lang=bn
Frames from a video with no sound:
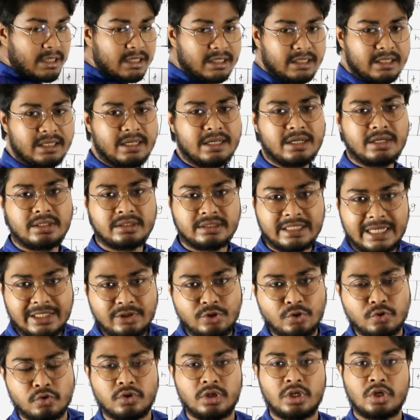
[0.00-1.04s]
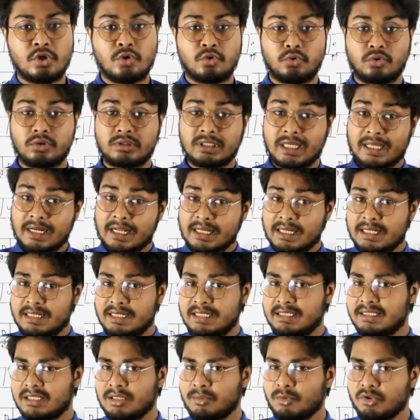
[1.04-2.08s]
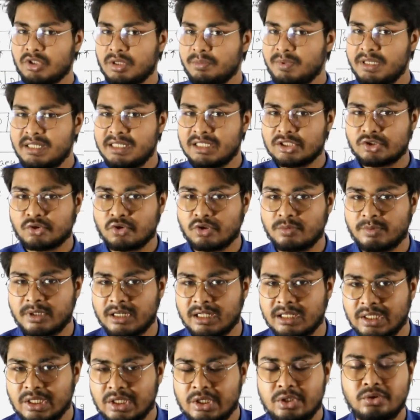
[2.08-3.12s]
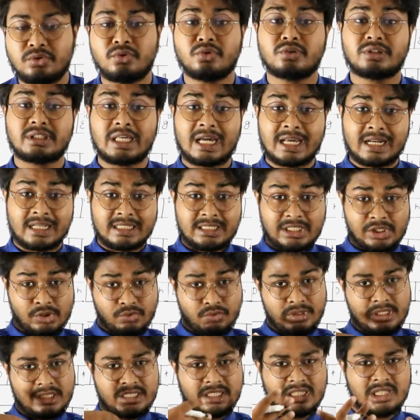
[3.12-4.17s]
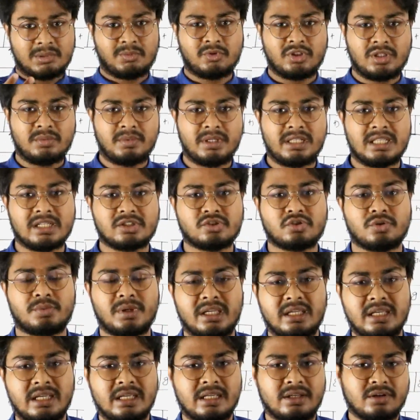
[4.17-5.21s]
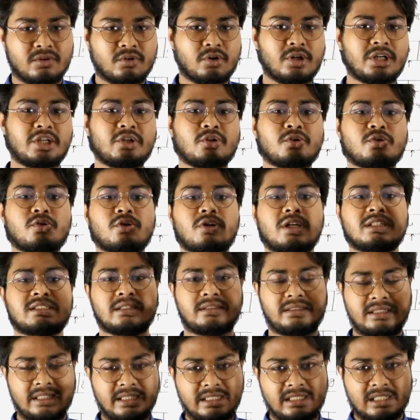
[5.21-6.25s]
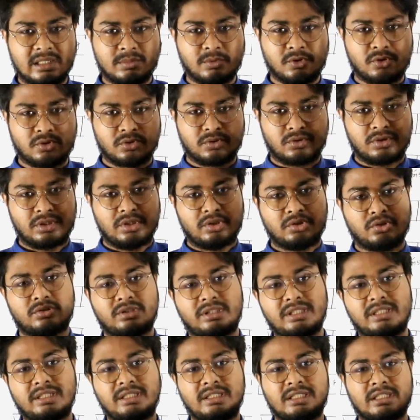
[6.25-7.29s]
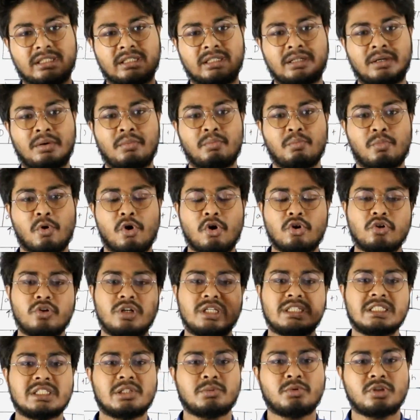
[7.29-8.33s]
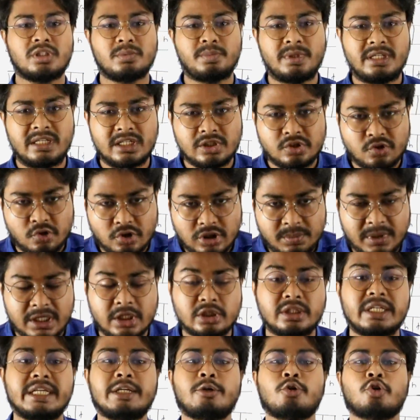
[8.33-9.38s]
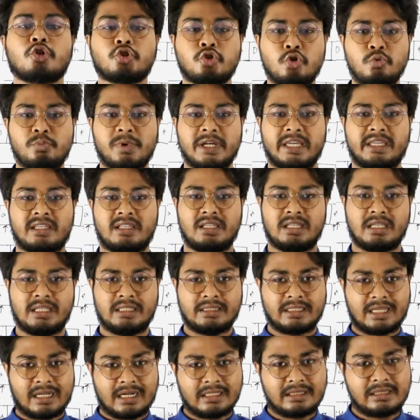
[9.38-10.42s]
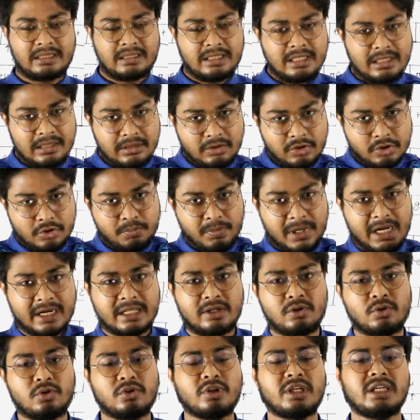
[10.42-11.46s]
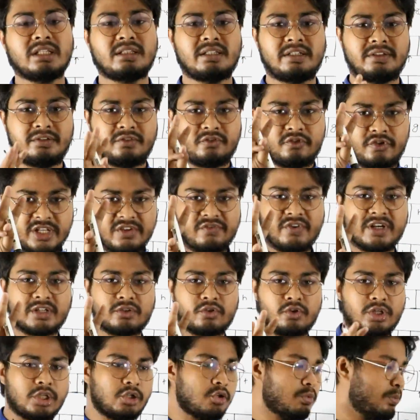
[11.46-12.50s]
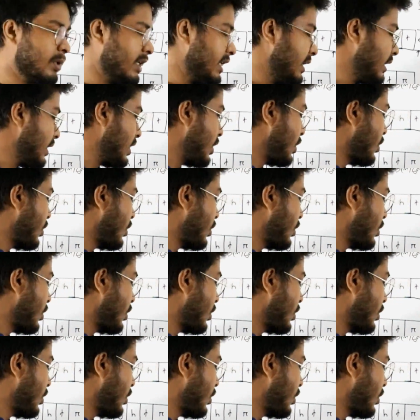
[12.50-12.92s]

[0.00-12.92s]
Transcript: পারে তাই তো তো তারা কি নিজেদের মধ্যে বিন্যাস করবে না তো তারা যেহেতু নিজেদের মধ্যে বিন্যাস করবে কয়টা অক্ষর আছে তিনটা বর্ণ তো তিনটা বর্ণ নিজেদের মধ্যে বিন্যাস করতে পারে ঠিক কত উপায়ে তারা তিনজন পারে হলো গিয়ে থ্রি ফ্যাক্টোরিয়াল উপায়ে